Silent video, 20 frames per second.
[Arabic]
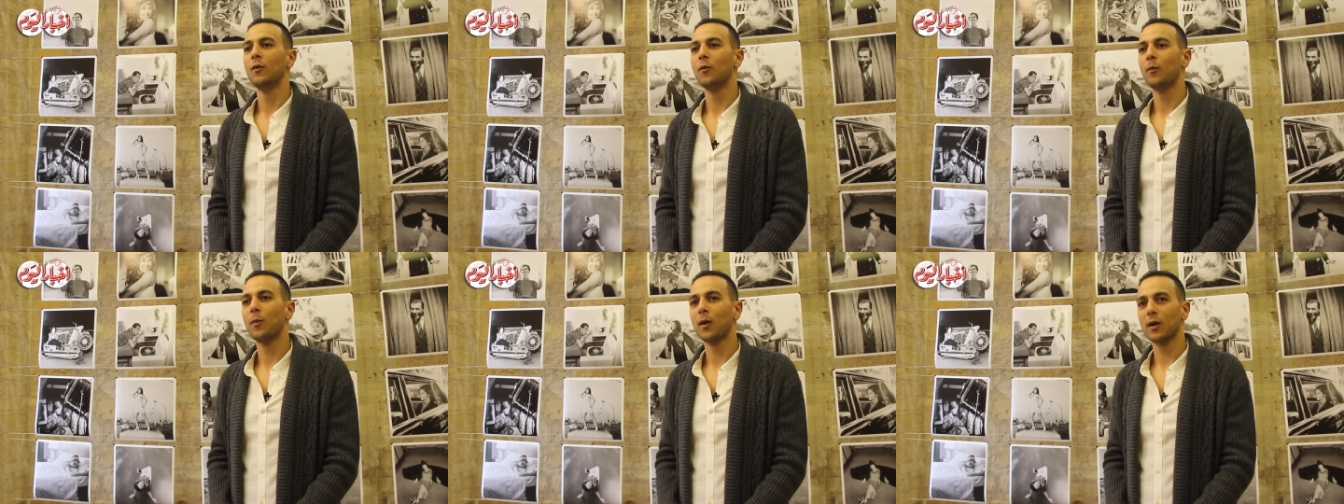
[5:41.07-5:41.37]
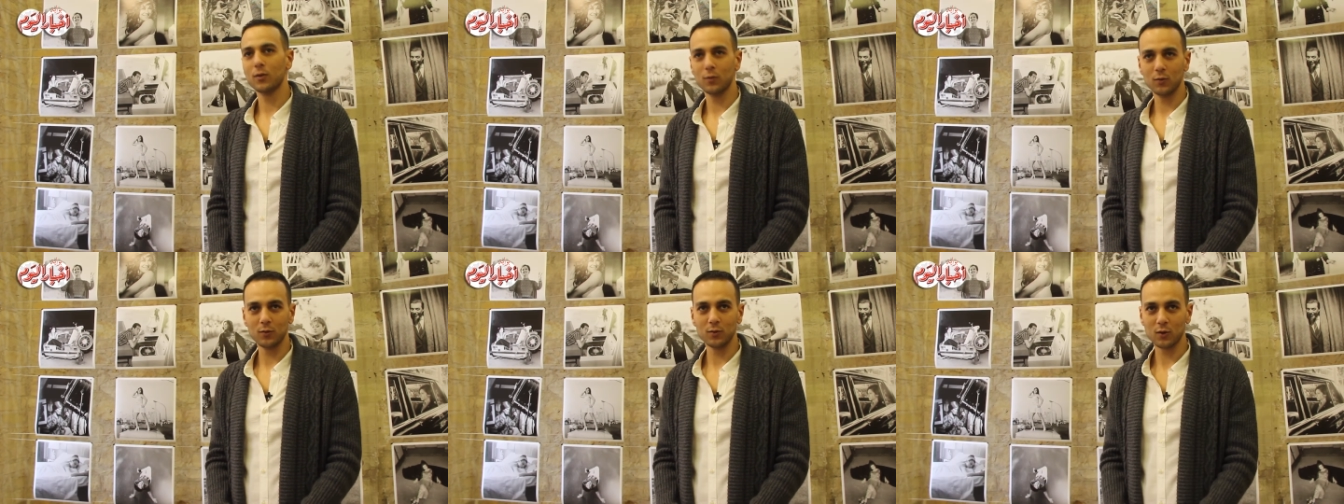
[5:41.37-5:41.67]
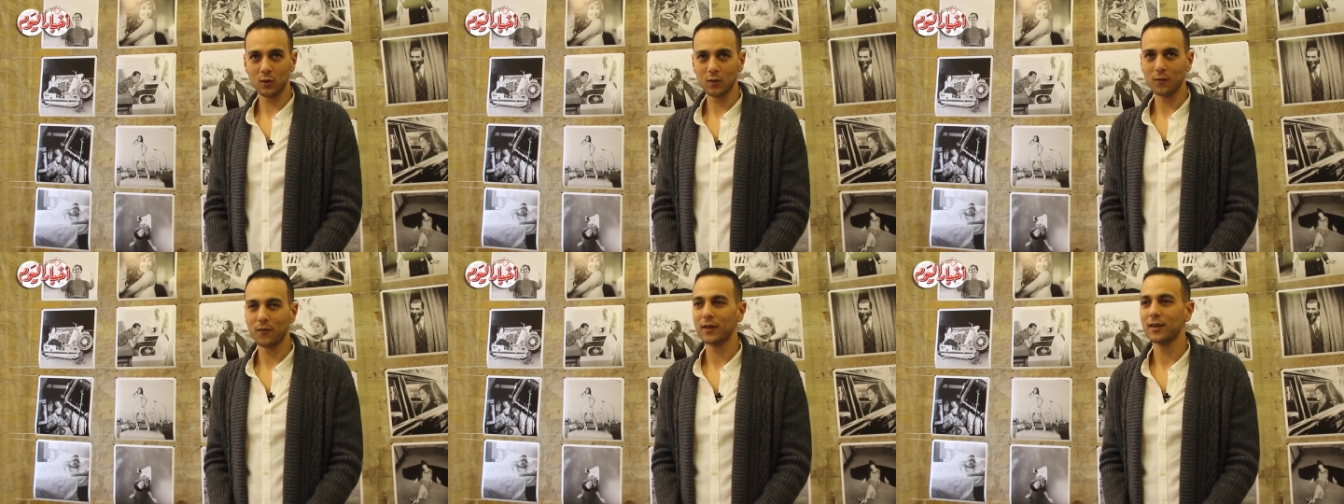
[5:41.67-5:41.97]
وبرده
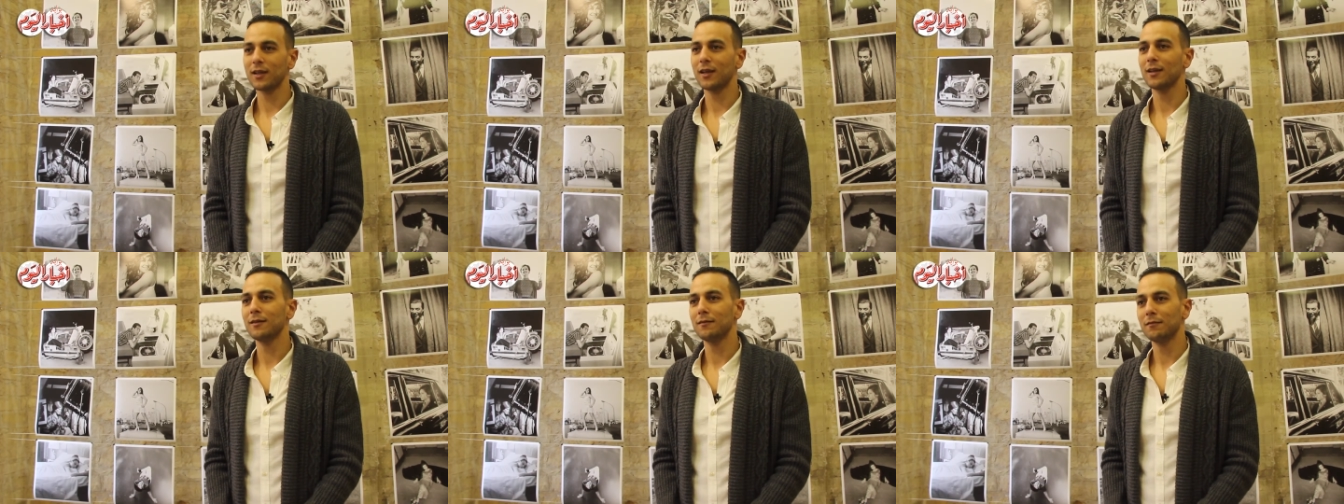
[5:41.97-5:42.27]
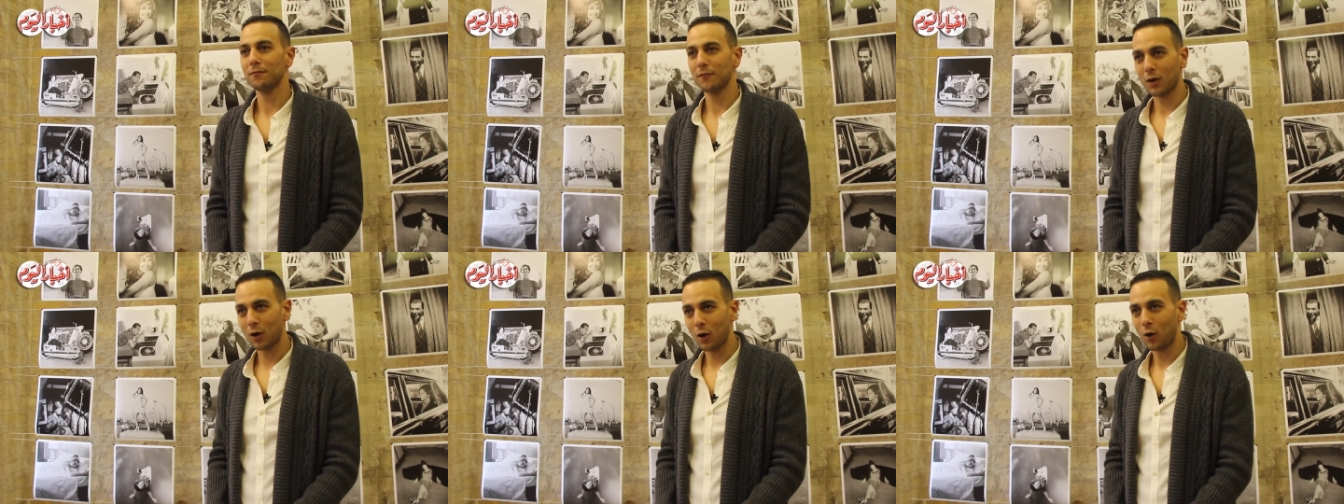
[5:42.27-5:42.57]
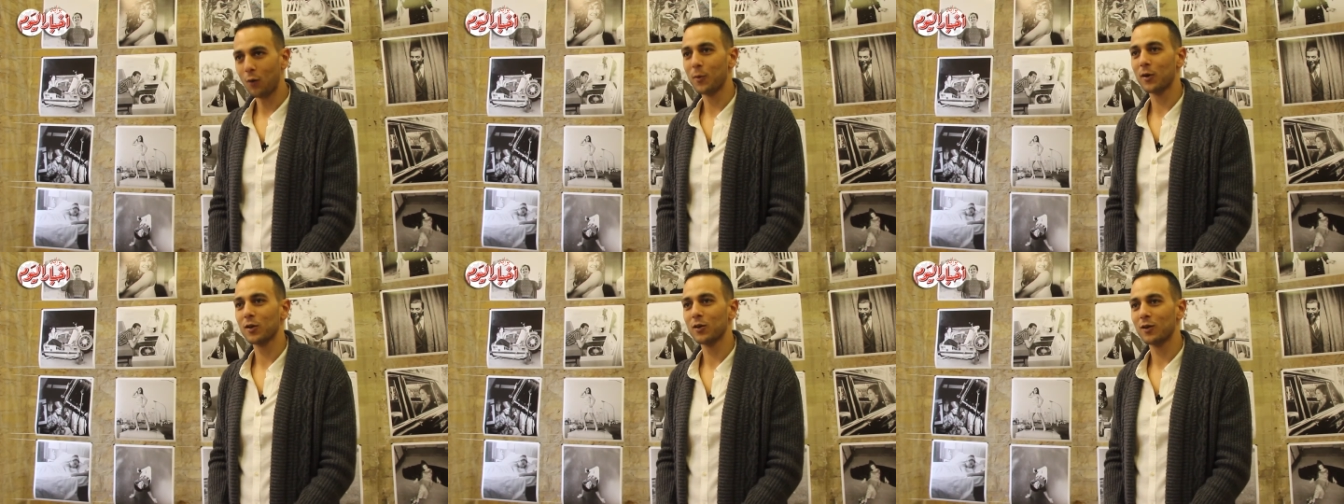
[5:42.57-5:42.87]
صدفه
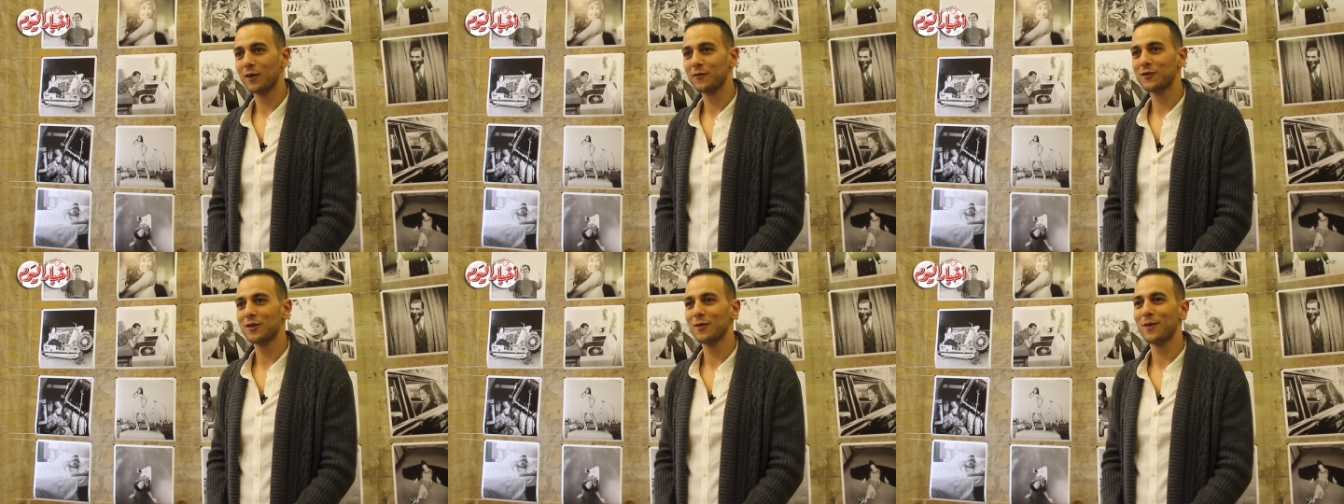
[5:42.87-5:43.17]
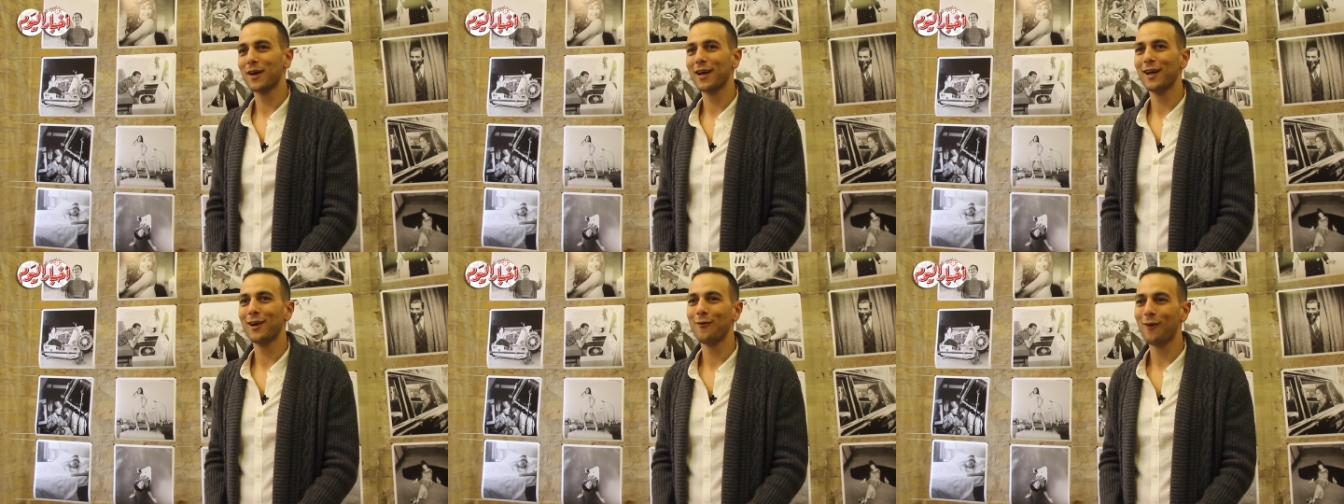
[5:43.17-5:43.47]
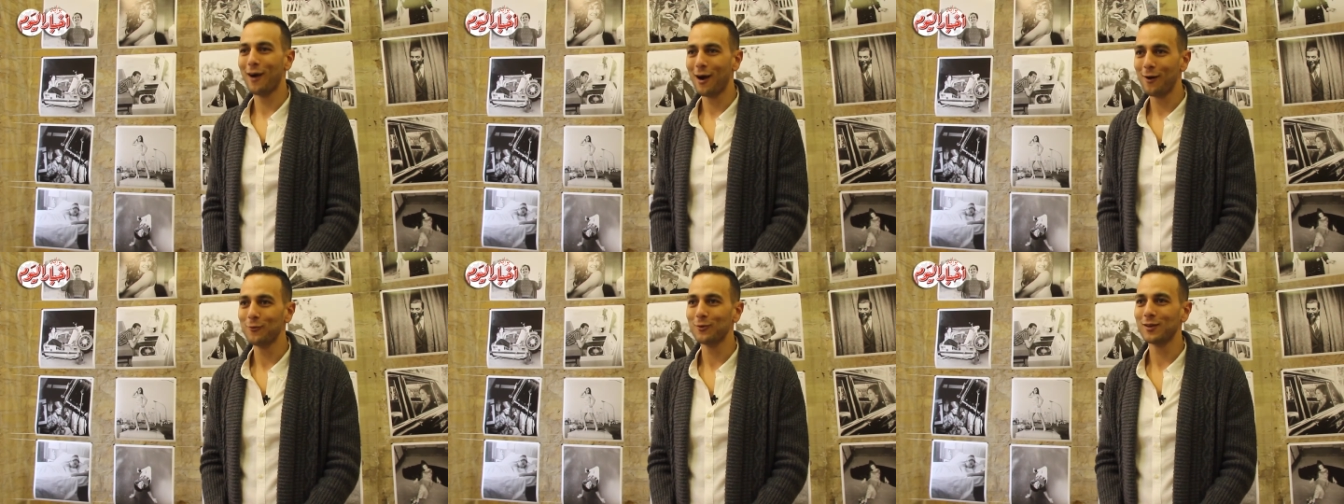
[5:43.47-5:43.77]
راحوا برده نفس المكان اللي
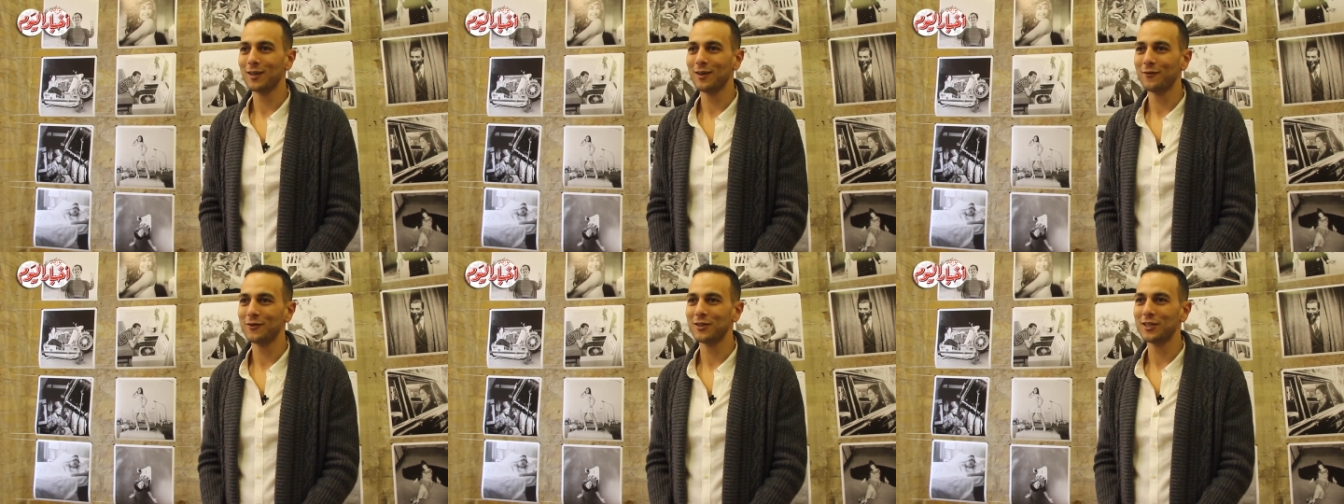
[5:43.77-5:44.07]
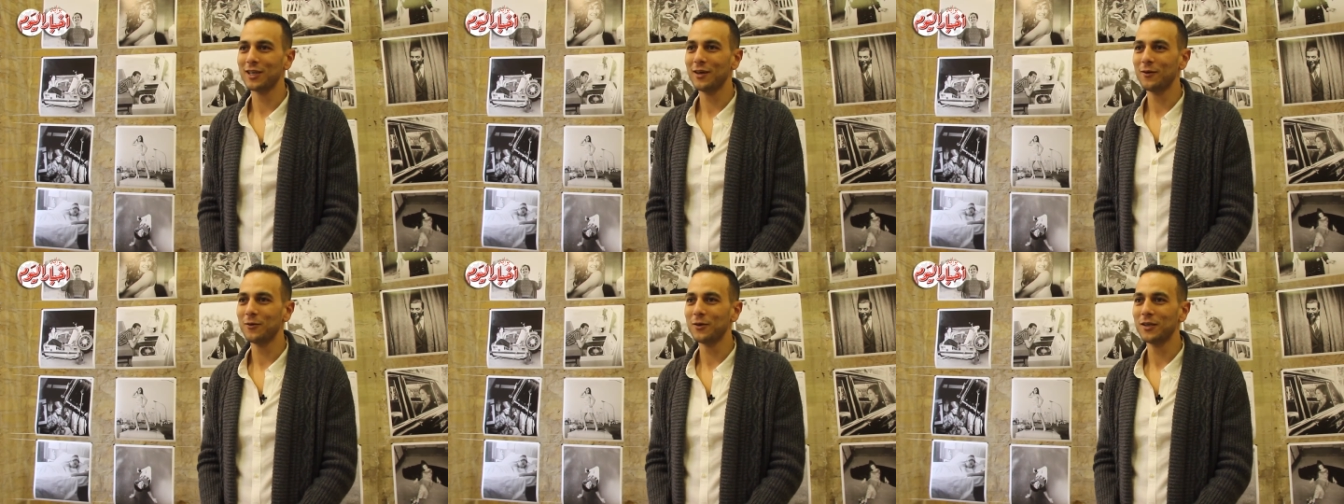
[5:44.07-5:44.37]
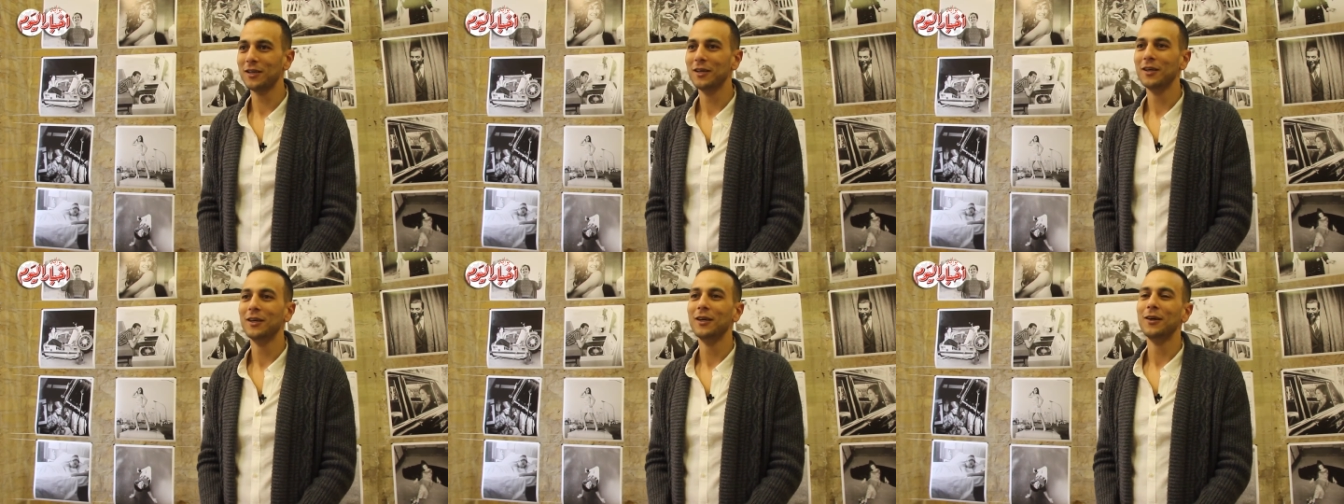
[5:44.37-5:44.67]
هو قهوه الفيشاوي